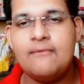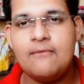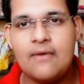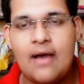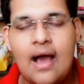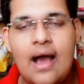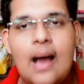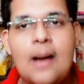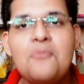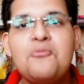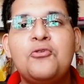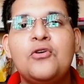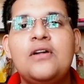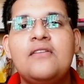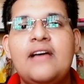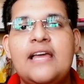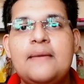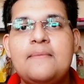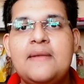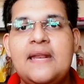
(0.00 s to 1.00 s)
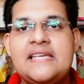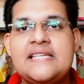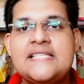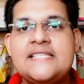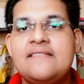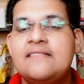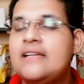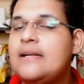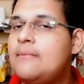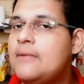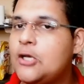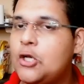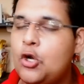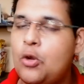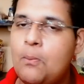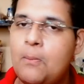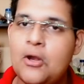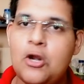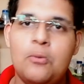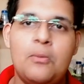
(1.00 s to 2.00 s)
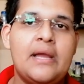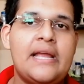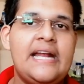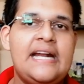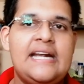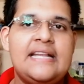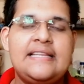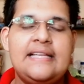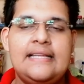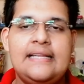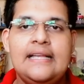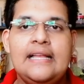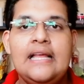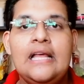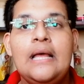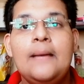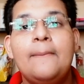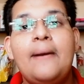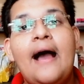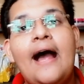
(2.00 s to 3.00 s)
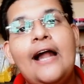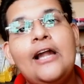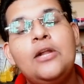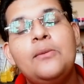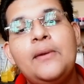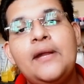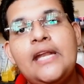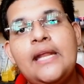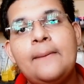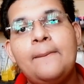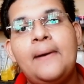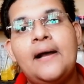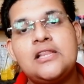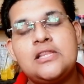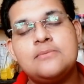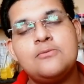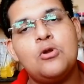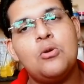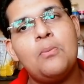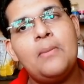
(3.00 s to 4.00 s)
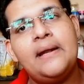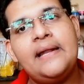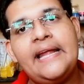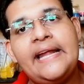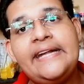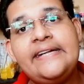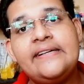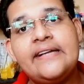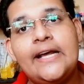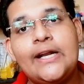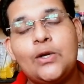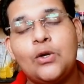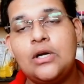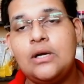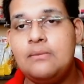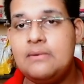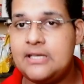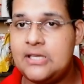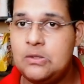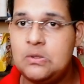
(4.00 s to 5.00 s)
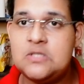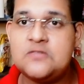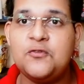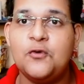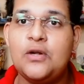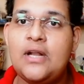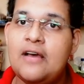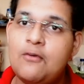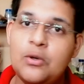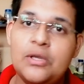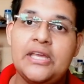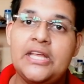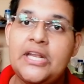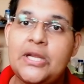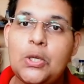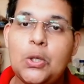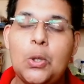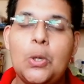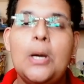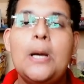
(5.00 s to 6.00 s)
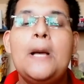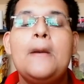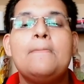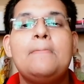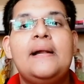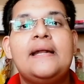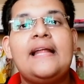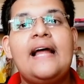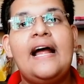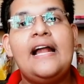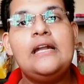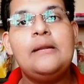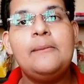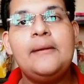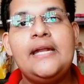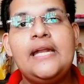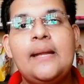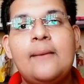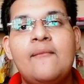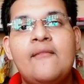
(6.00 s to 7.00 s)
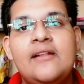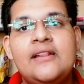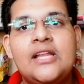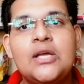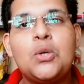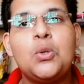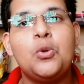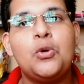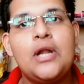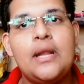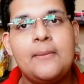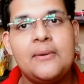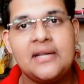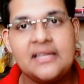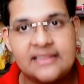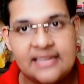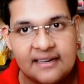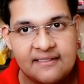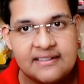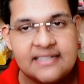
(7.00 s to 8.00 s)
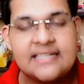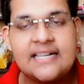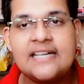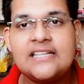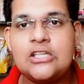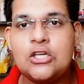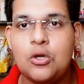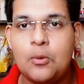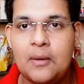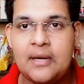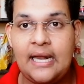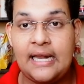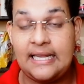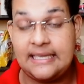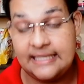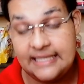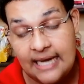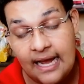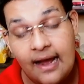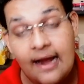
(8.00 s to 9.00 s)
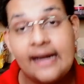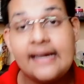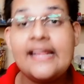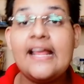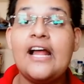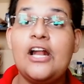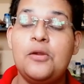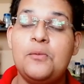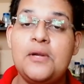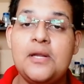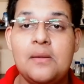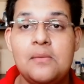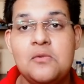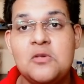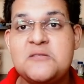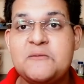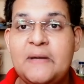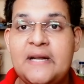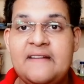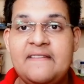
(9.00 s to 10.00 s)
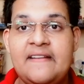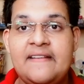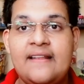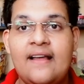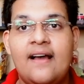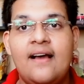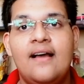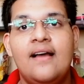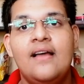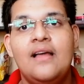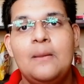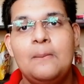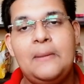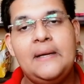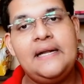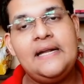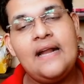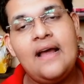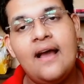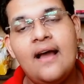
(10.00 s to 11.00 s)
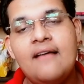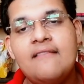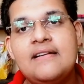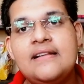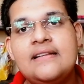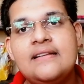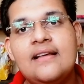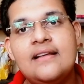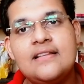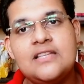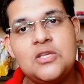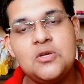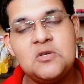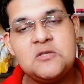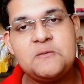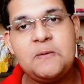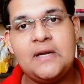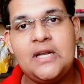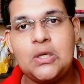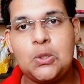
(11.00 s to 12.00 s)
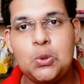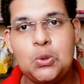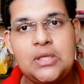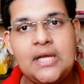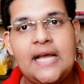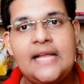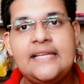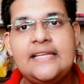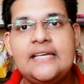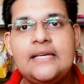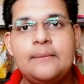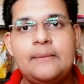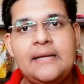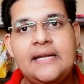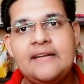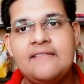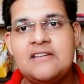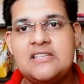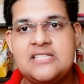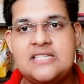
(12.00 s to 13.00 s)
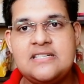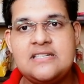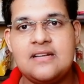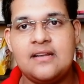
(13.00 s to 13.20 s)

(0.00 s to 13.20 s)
ஹார்ம்ஃபுல் வைப்ரேஷன்ஸ் வந்து நம்மளுக்கு ரொம்ப ரொம்ப கெடுதல் இப்போ அலுமினியம் பார்த்தோம்னா ரொம்ப லைட்டாக இருக்கும் நம்மளுக்கு யூஸ்ஃபுல்லாகவும் இருக்கும் பட் அலுமினியம் வந்து கூடிய மட்டும் தவிர்க்கிறது ரொம்ப நல்லது நானே அலுமினியம் யூஸ் பண்ணவன் தான் பட் நான் வந்து அதை யூஸ் பண்ணக்கூடாது அப்படின்னு வச்சுன்னு